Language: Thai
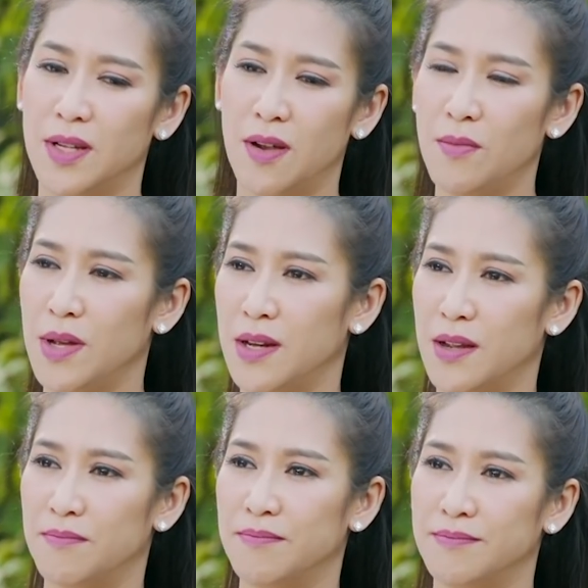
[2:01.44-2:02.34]
ก็เหมือน
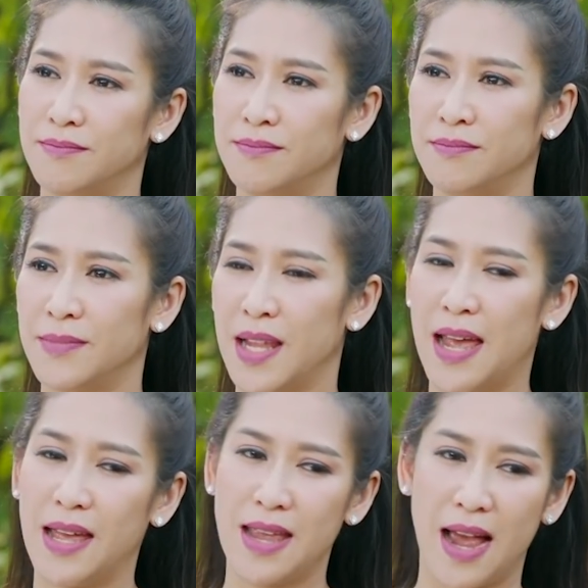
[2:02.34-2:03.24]
กับ
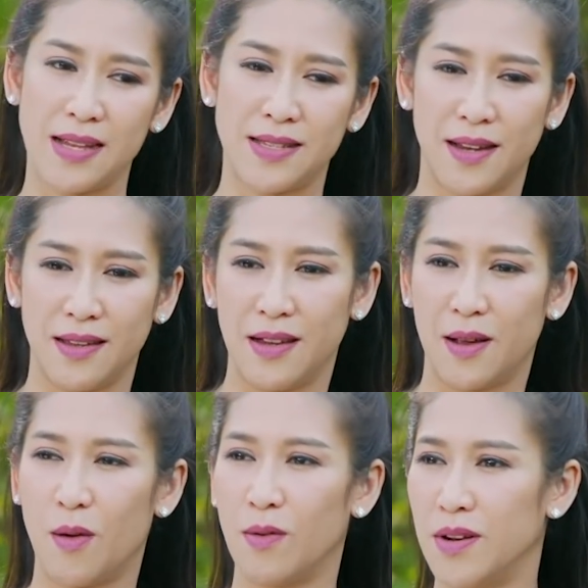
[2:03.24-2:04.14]
แค่ย้ายจากอีก
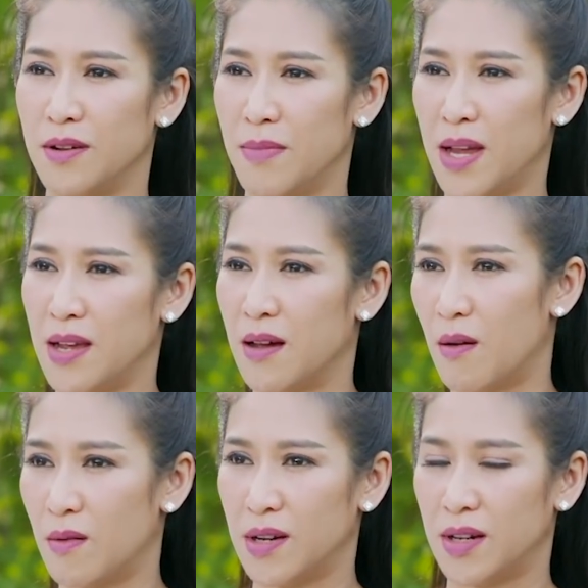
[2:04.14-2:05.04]
กรงหนึ่งมาอีกกร
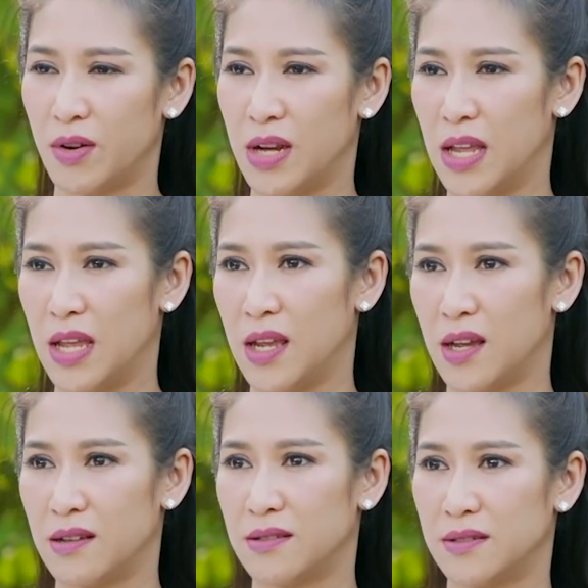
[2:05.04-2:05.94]
งหนึ่งเท่านั้นเอง
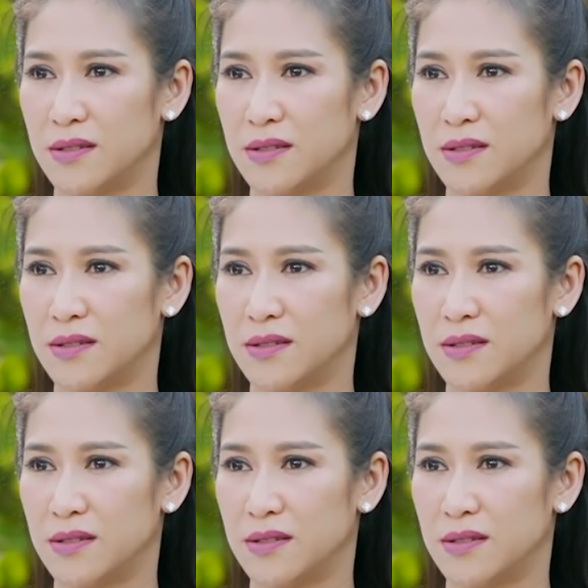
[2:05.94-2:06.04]
อะ